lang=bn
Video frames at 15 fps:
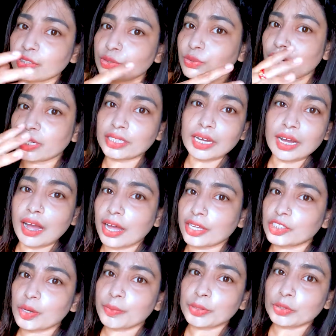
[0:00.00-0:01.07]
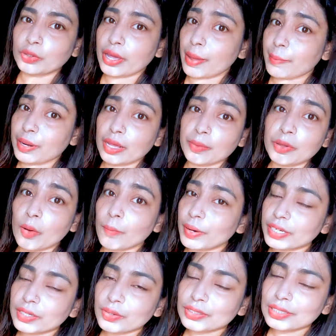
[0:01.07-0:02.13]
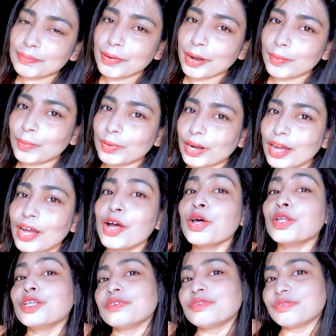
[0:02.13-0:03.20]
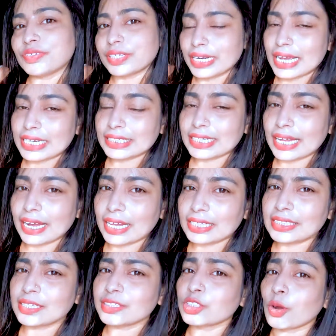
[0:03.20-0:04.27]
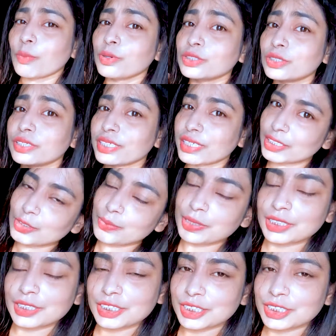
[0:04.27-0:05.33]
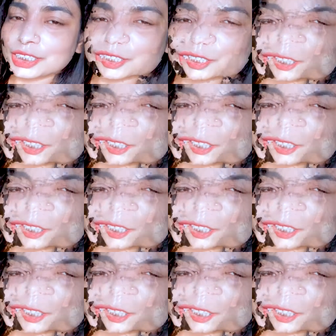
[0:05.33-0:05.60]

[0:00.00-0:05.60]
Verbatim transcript: আর দুহাতে কাজ হবে তো ক্যামেরা আমি অপারেট করতে পারবো না তো ফিরে এসে দেখাচ্ছে সমস্ত ডিটেলস তোমাদের সাথে শেয়ার